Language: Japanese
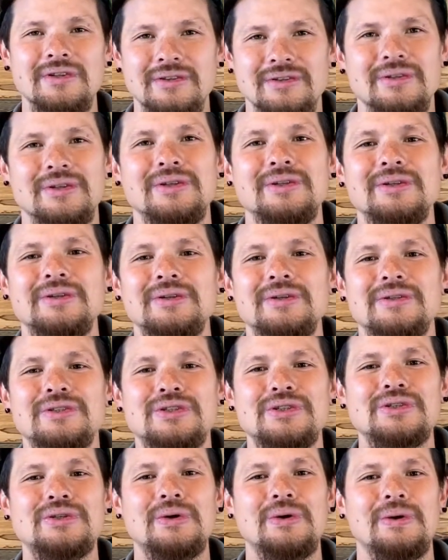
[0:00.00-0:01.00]
という
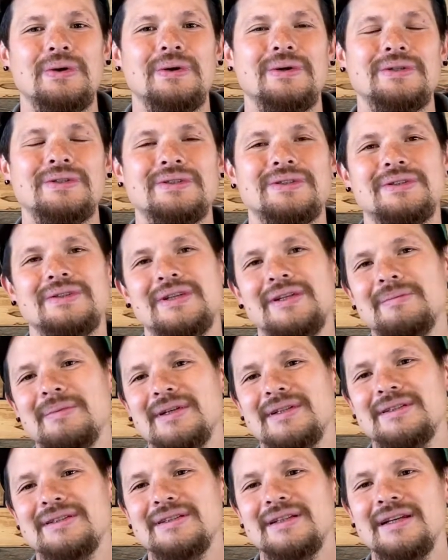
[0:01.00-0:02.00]
首都を作り
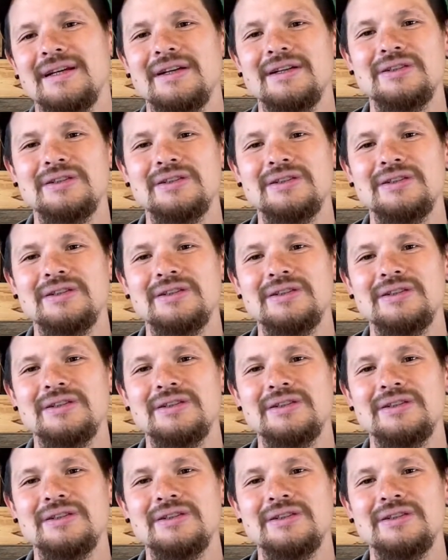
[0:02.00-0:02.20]
ます